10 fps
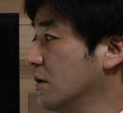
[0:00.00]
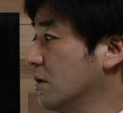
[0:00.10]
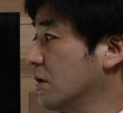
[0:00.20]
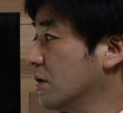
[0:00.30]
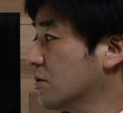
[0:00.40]

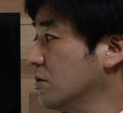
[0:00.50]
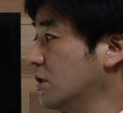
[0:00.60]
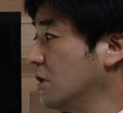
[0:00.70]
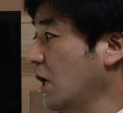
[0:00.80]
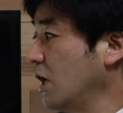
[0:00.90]
えそ
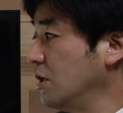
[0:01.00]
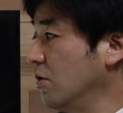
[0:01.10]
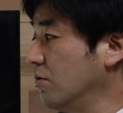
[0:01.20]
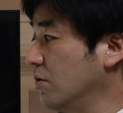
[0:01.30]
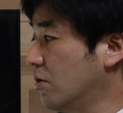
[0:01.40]
して第
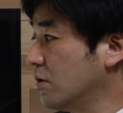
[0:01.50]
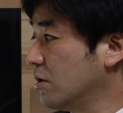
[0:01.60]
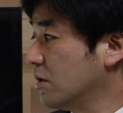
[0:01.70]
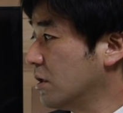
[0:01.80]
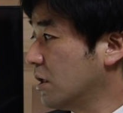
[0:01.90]
4
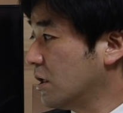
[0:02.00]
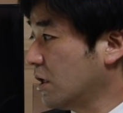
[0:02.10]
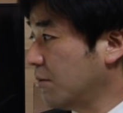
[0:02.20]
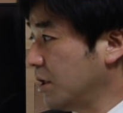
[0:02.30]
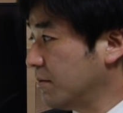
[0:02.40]
の、え
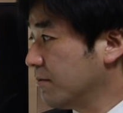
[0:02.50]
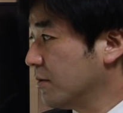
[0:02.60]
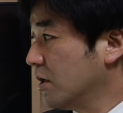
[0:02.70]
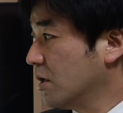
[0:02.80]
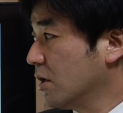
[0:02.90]
波。
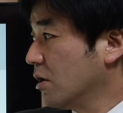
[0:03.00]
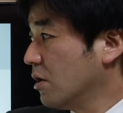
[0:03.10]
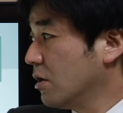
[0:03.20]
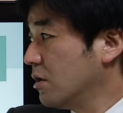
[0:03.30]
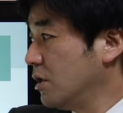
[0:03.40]

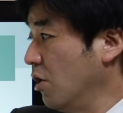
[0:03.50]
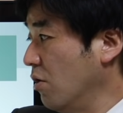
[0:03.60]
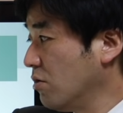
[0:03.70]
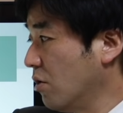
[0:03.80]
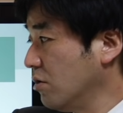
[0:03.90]
日
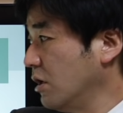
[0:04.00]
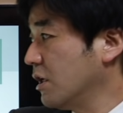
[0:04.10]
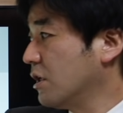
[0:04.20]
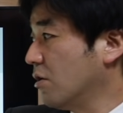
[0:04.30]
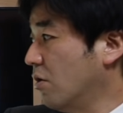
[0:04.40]
本国
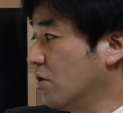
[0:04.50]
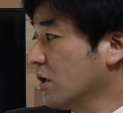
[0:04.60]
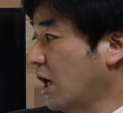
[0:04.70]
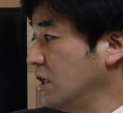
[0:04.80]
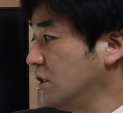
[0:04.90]
内で
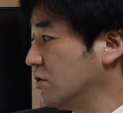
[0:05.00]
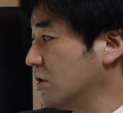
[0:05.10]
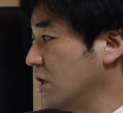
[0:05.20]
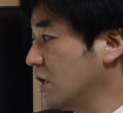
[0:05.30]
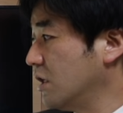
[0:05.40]
の外
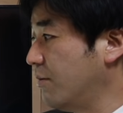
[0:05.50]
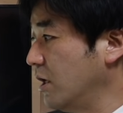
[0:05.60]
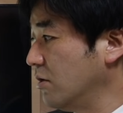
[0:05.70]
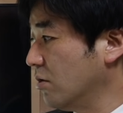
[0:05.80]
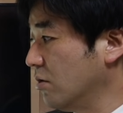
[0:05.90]
出や
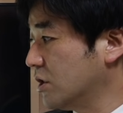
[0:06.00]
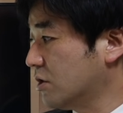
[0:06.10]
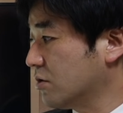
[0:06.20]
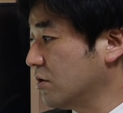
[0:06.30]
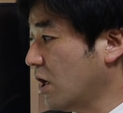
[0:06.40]
イベントの
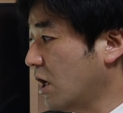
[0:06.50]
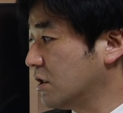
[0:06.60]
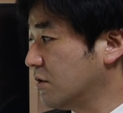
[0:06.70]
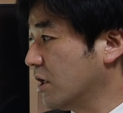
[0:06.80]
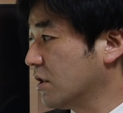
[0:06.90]
自粛が
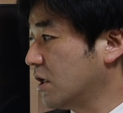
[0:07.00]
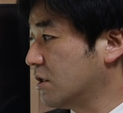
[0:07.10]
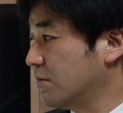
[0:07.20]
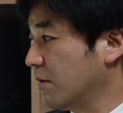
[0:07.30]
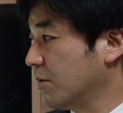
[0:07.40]
始まって
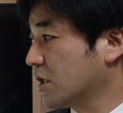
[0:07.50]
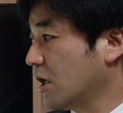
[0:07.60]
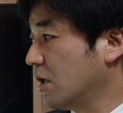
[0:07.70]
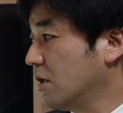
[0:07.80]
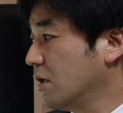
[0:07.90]
しまいまし
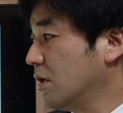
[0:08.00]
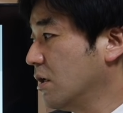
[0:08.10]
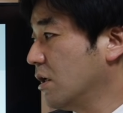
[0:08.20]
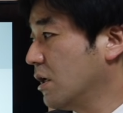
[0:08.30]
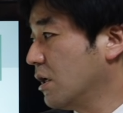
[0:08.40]
た。
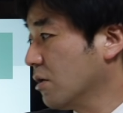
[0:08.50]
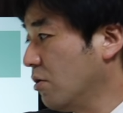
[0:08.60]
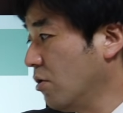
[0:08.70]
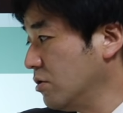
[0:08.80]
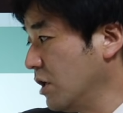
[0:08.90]

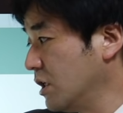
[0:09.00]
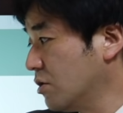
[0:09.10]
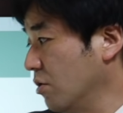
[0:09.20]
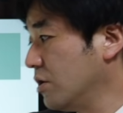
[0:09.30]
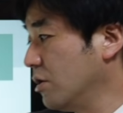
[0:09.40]
え国内
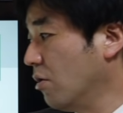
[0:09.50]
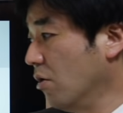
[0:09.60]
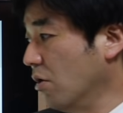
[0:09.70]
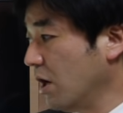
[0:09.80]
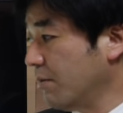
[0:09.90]
消費
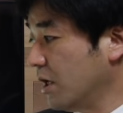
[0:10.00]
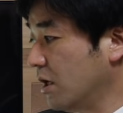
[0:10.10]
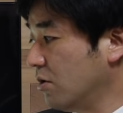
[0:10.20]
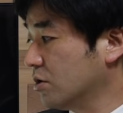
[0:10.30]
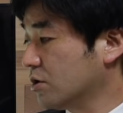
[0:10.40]
の大幅
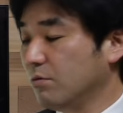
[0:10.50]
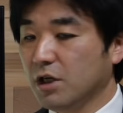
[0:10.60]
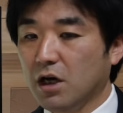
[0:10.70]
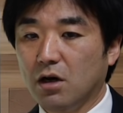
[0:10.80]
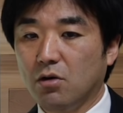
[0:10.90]
な落ち込
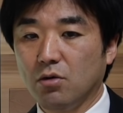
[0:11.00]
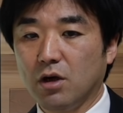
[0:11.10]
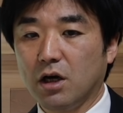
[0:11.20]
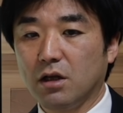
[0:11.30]
みが行